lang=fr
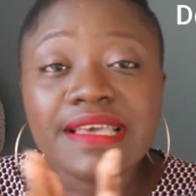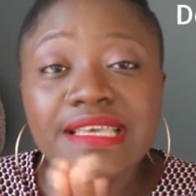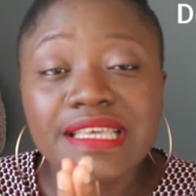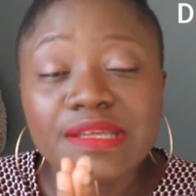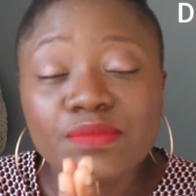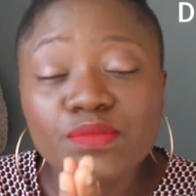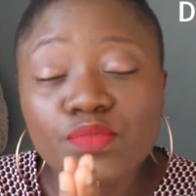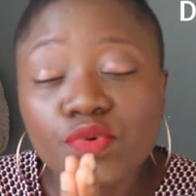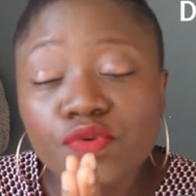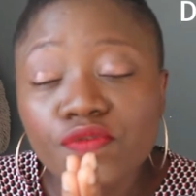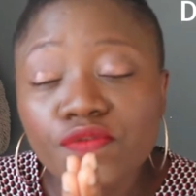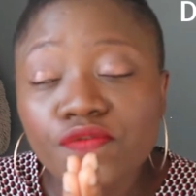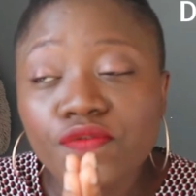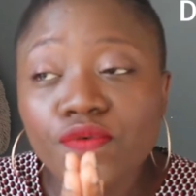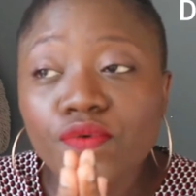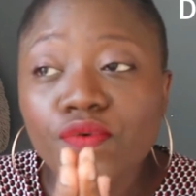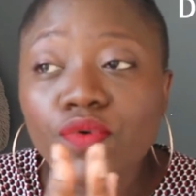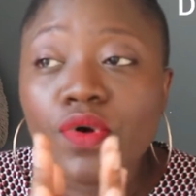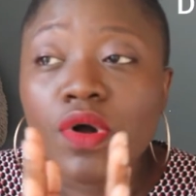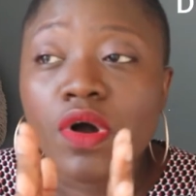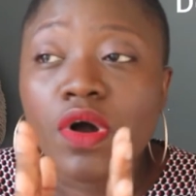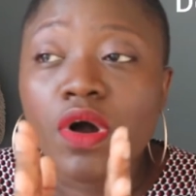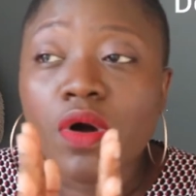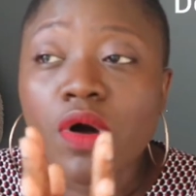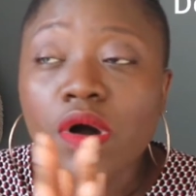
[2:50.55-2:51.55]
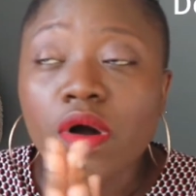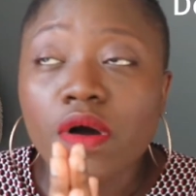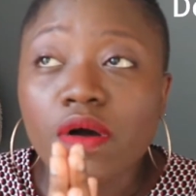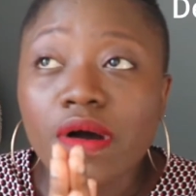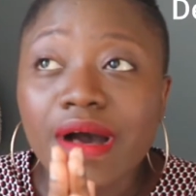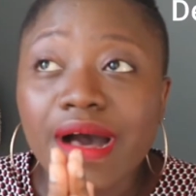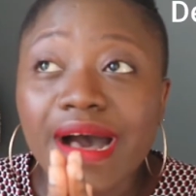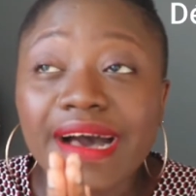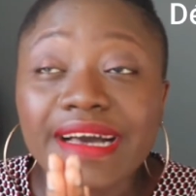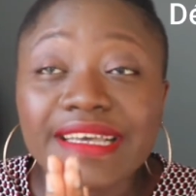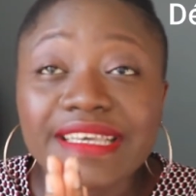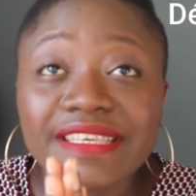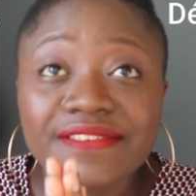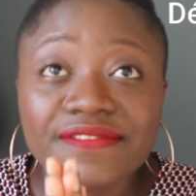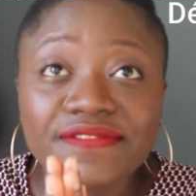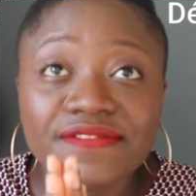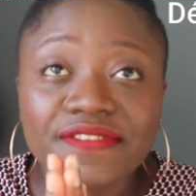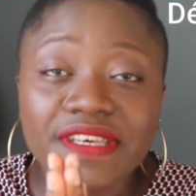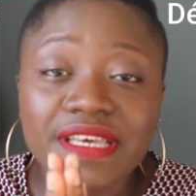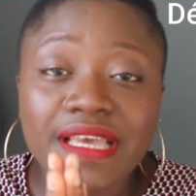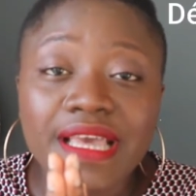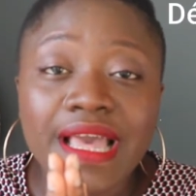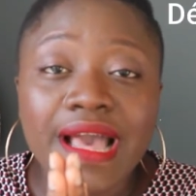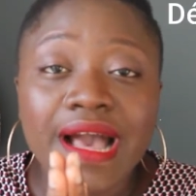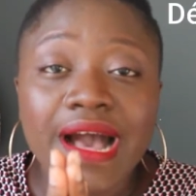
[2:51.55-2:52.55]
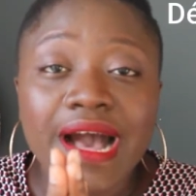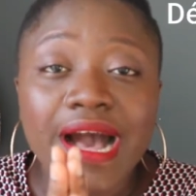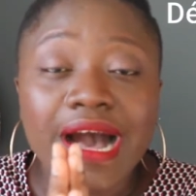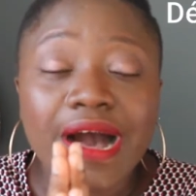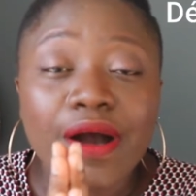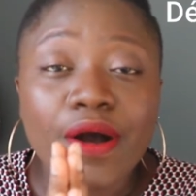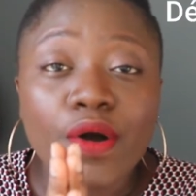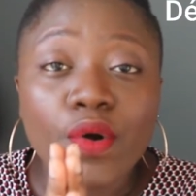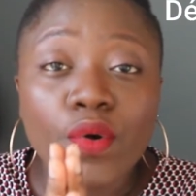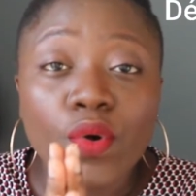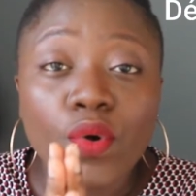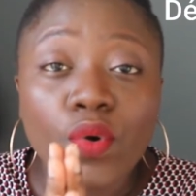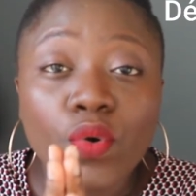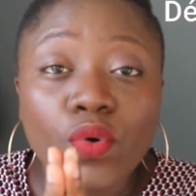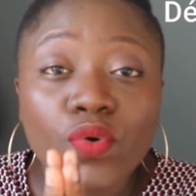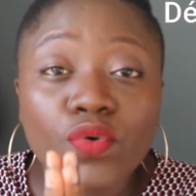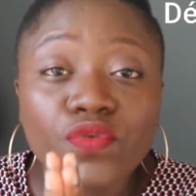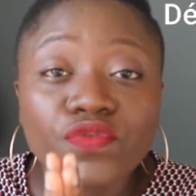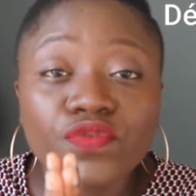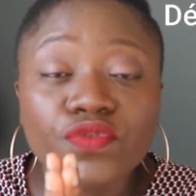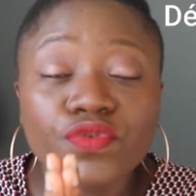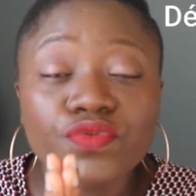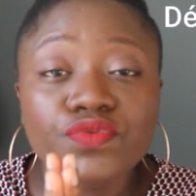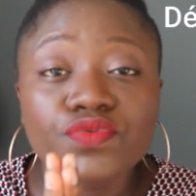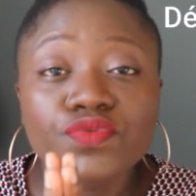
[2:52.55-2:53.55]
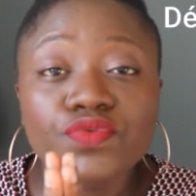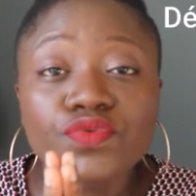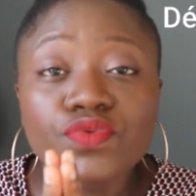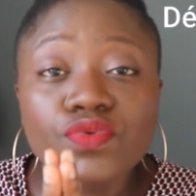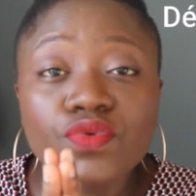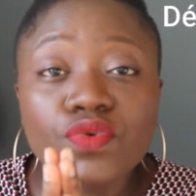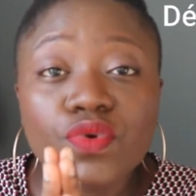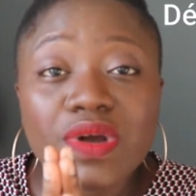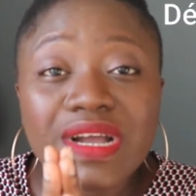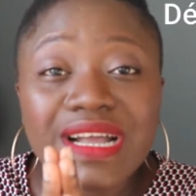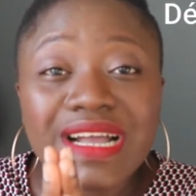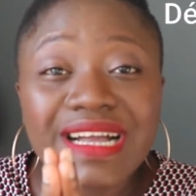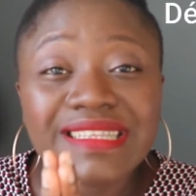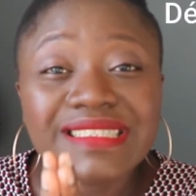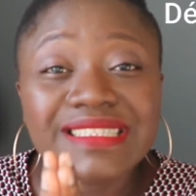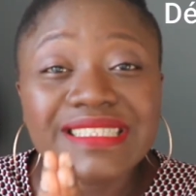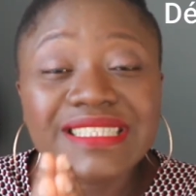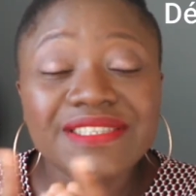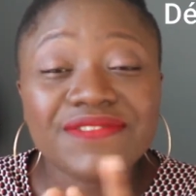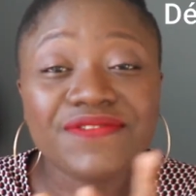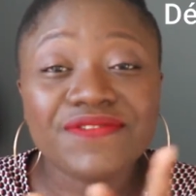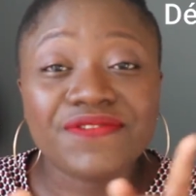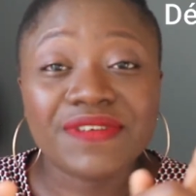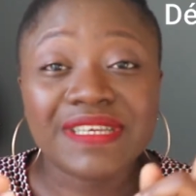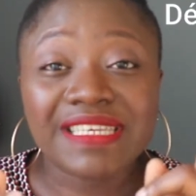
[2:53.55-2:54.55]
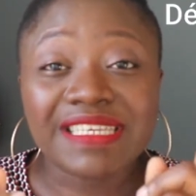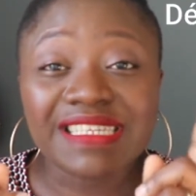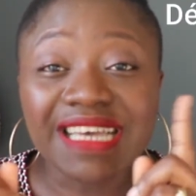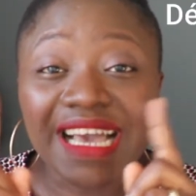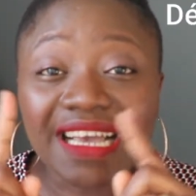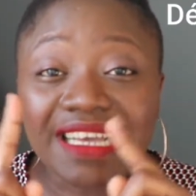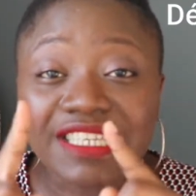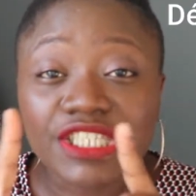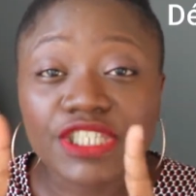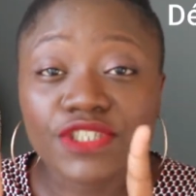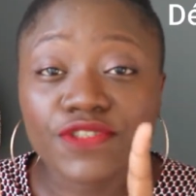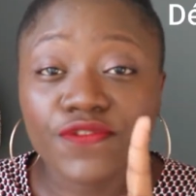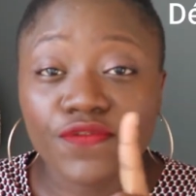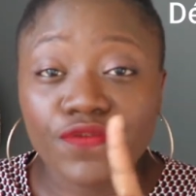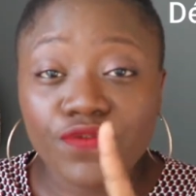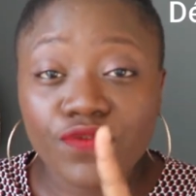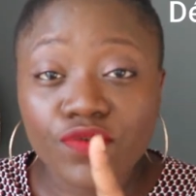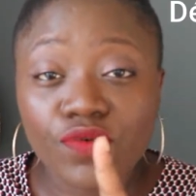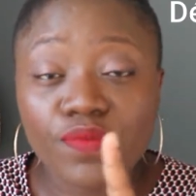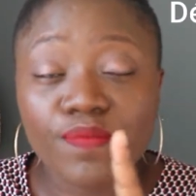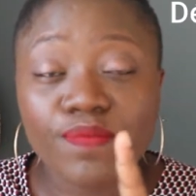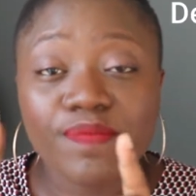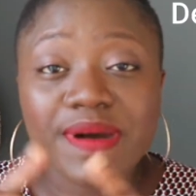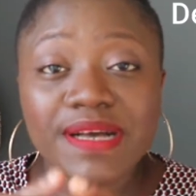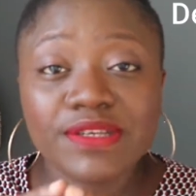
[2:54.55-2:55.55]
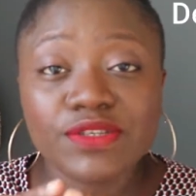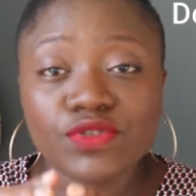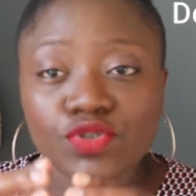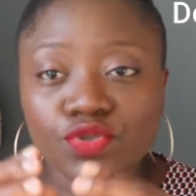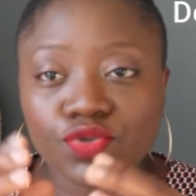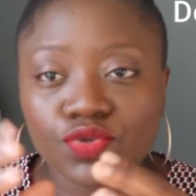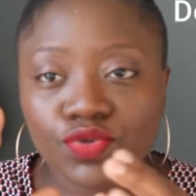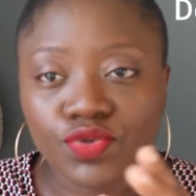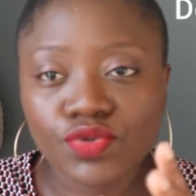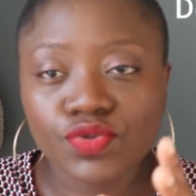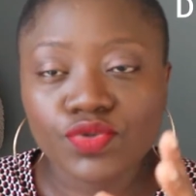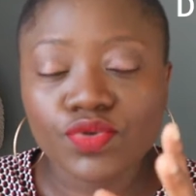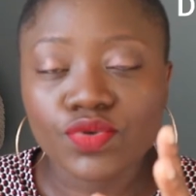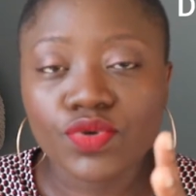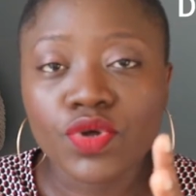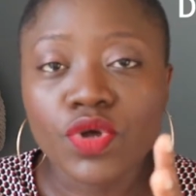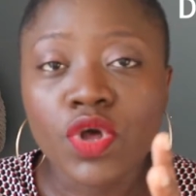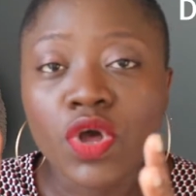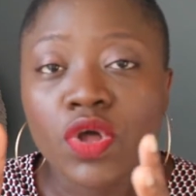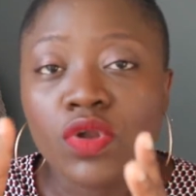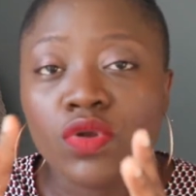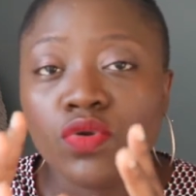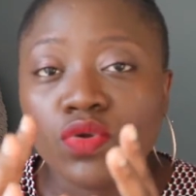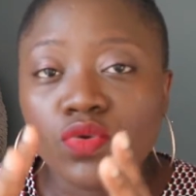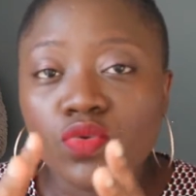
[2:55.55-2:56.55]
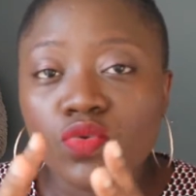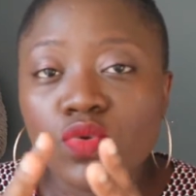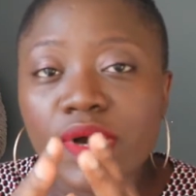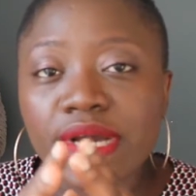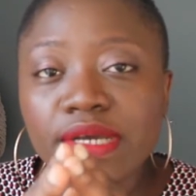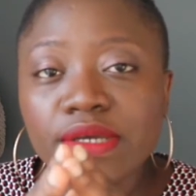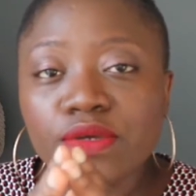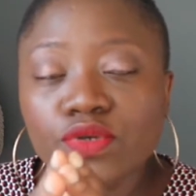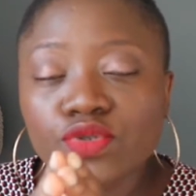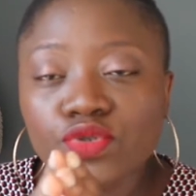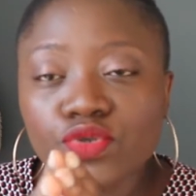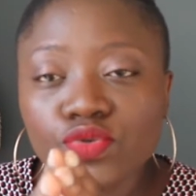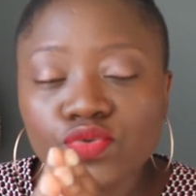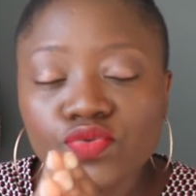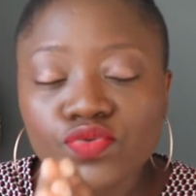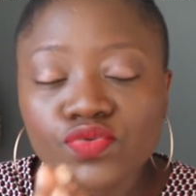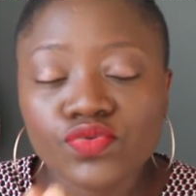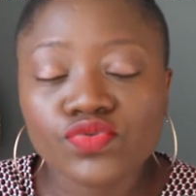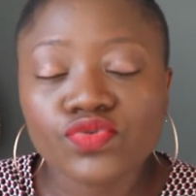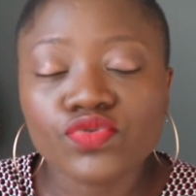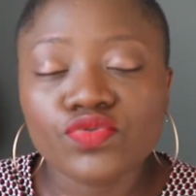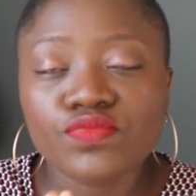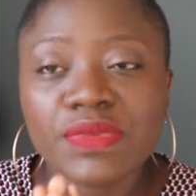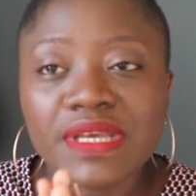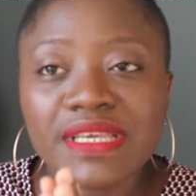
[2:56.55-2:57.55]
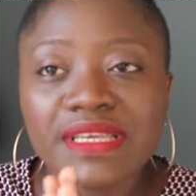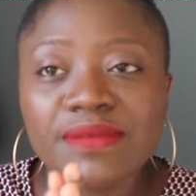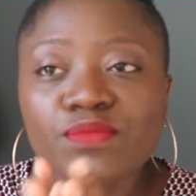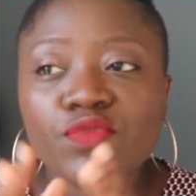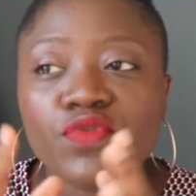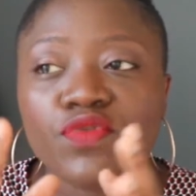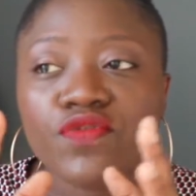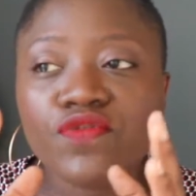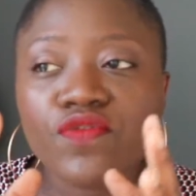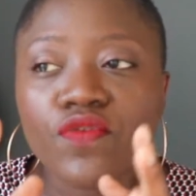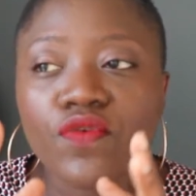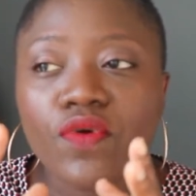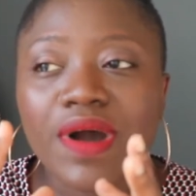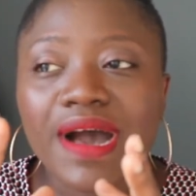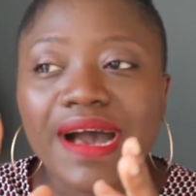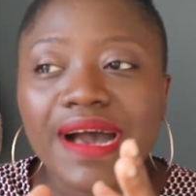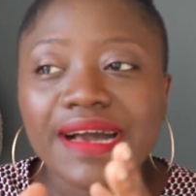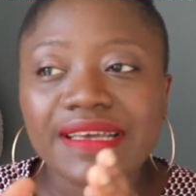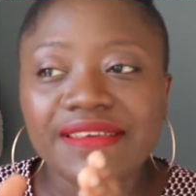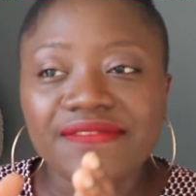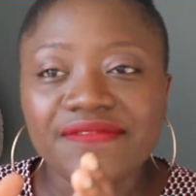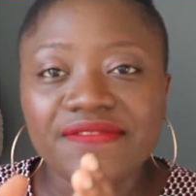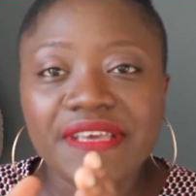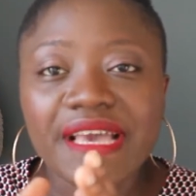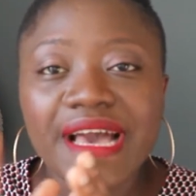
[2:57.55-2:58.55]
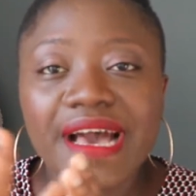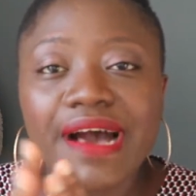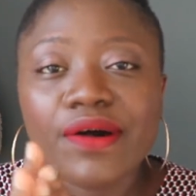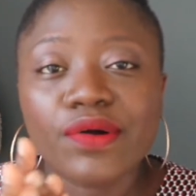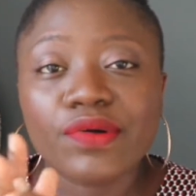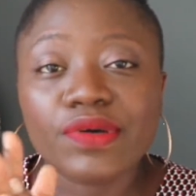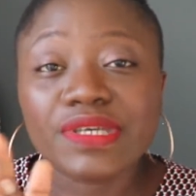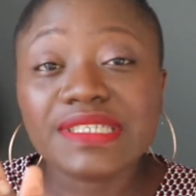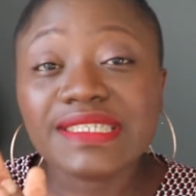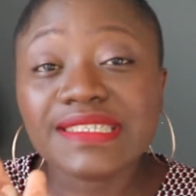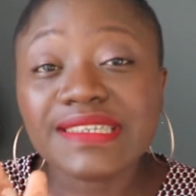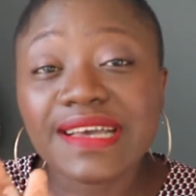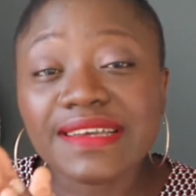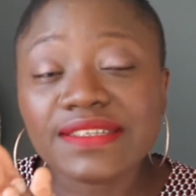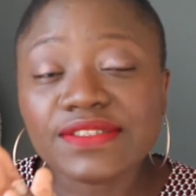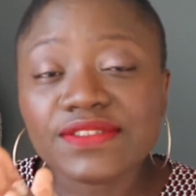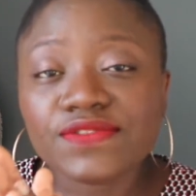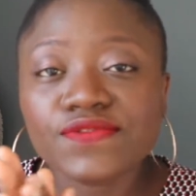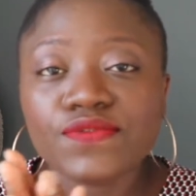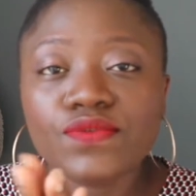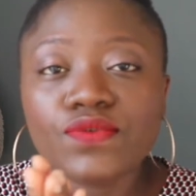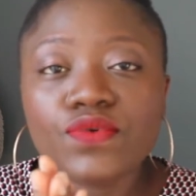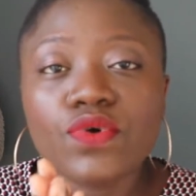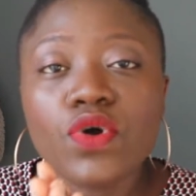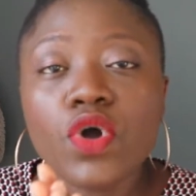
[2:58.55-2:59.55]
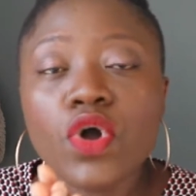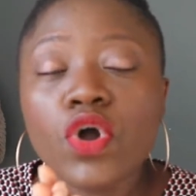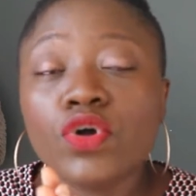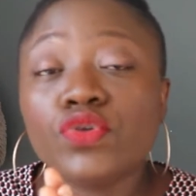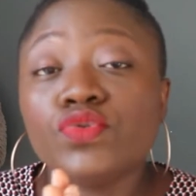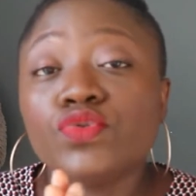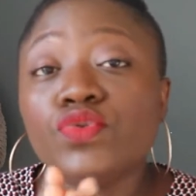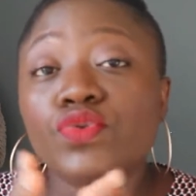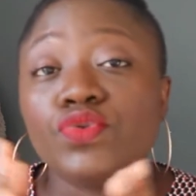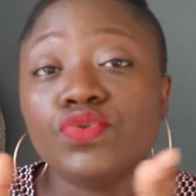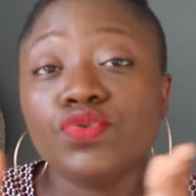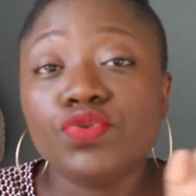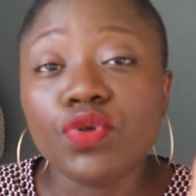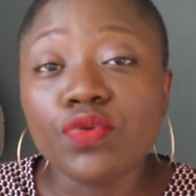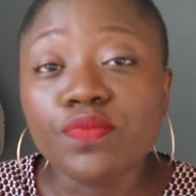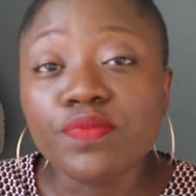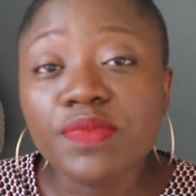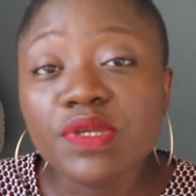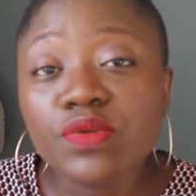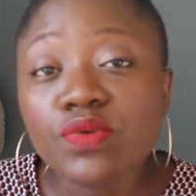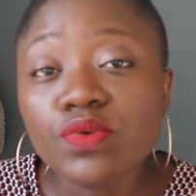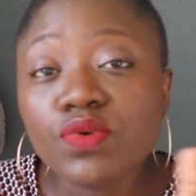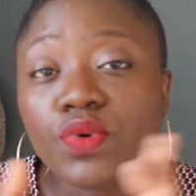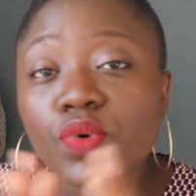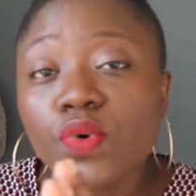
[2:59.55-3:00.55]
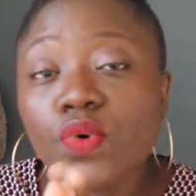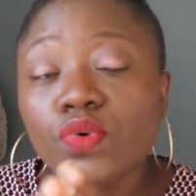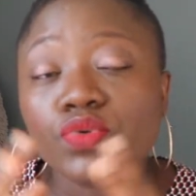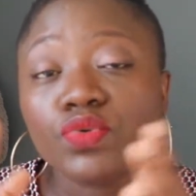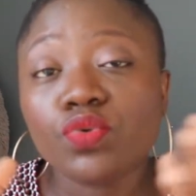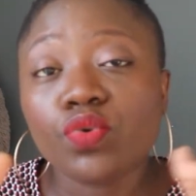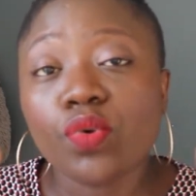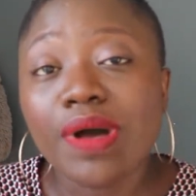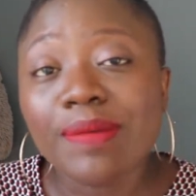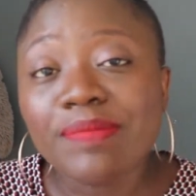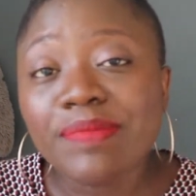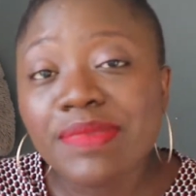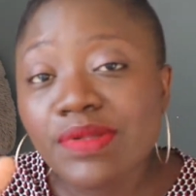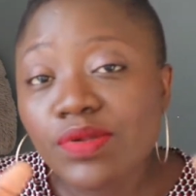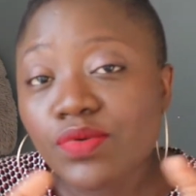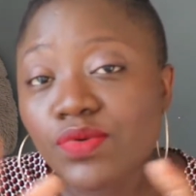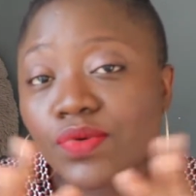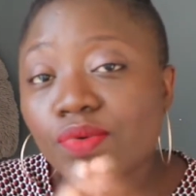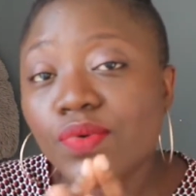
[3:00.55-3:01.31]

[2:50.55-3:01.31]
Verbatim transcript: il me faut euh, arriver à un revenu locatif cash flow, pas juste le loyer que je touche, mais il me faut arriver à un cash flow de 2000 euros, 3000